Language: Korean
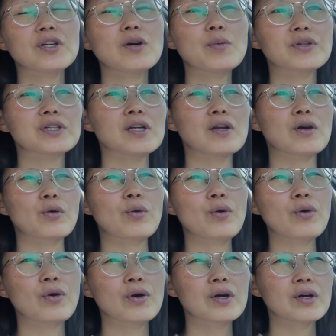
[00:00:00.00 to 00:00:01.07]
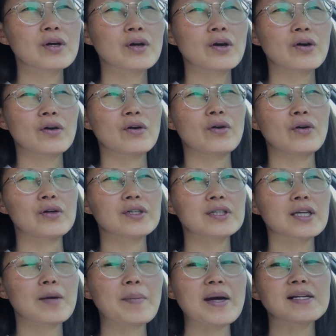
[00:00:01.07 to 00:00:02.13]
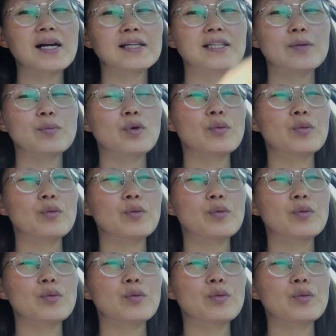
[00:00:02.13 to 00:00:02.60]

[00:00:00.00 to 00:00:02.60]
털어버리려고 어, 이렇게 말을 하다